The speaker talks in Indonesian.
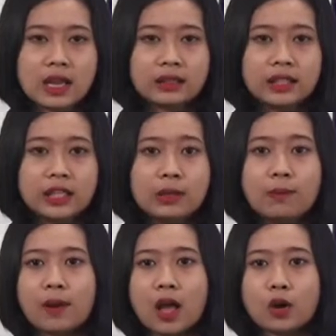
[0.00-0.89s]
Saat
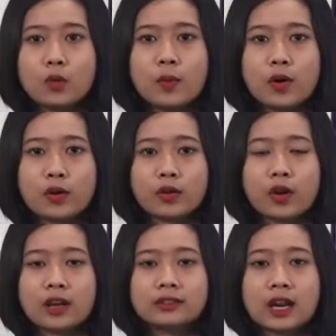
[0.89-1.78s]
ini pelaku
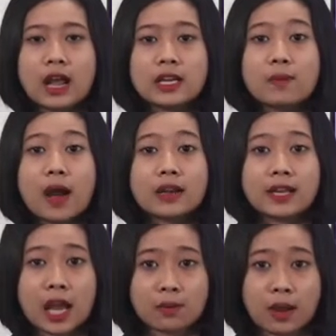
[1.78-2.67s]
pengeroyokan terhadap
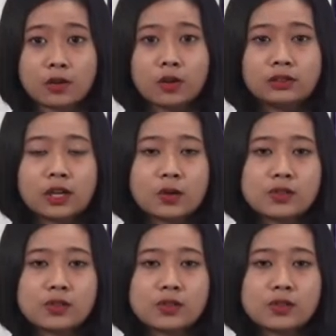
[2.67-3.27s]
Ade Armando